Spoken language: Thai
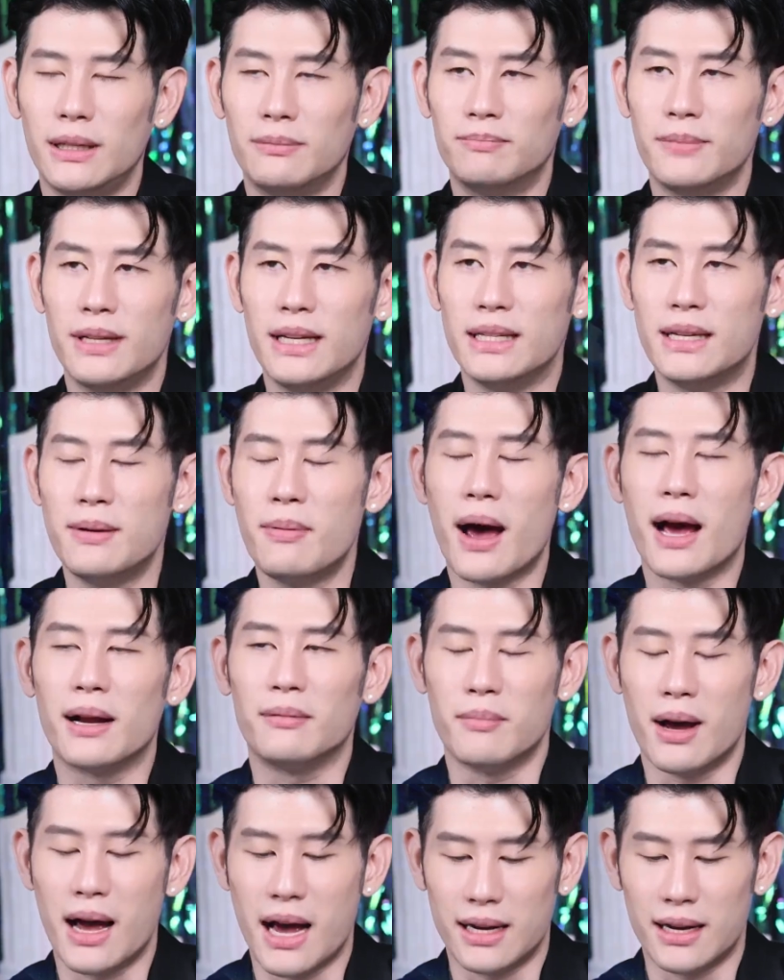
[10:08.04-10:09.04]
ในปีที่ผ่า
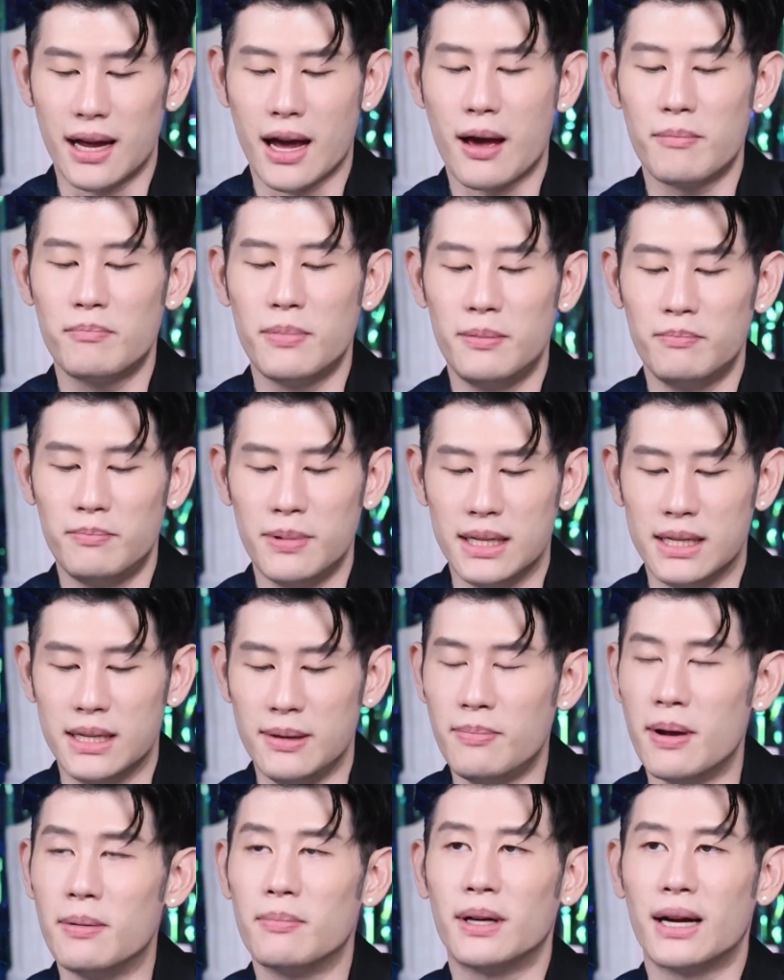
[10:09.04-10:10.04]
นมานะครับเป็นปี
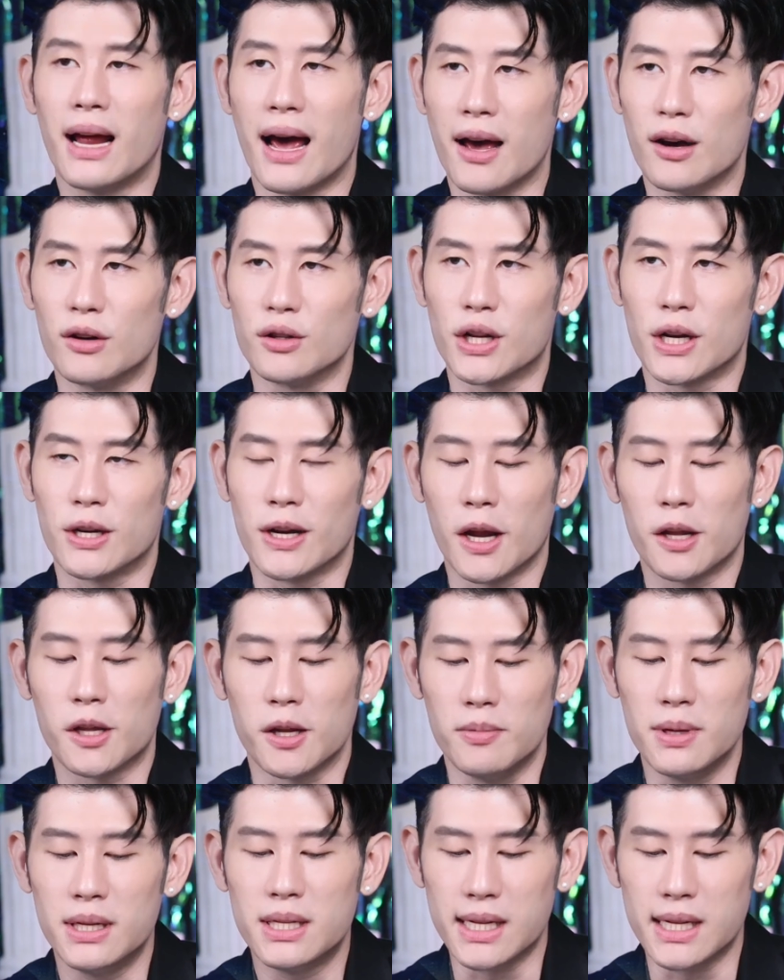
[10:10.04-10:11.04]
ที่เป็นปัญหาของชาวราศีพิ